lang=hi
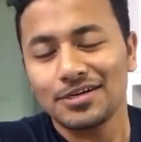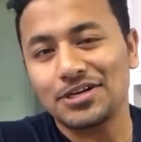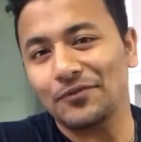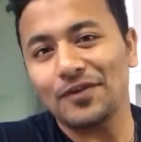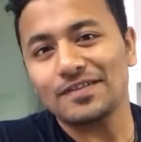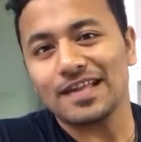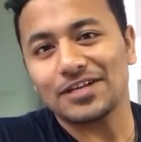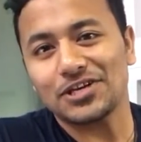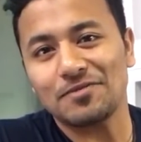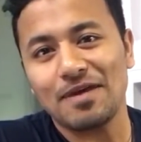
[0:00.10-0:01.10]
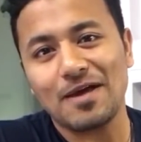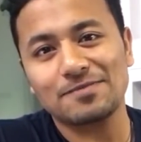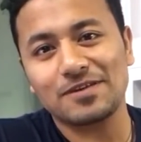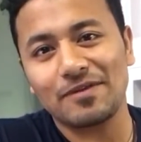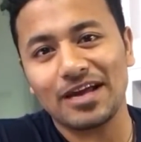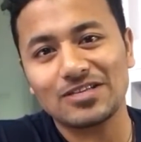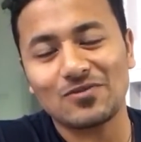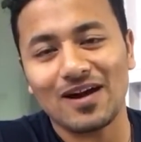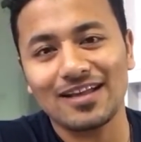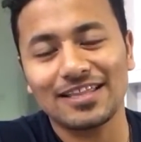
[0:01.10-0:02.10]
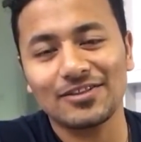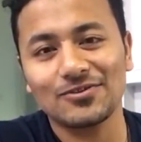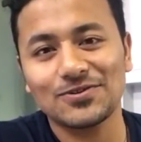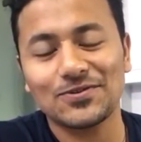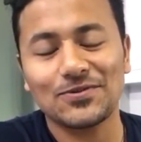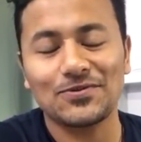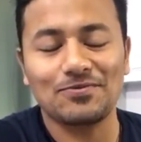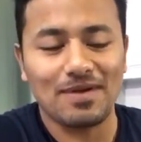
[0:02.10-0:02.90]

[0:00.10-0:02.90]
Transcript: ट्रिविया सेक्शन में आप सभी का स्वागत है दोस्तों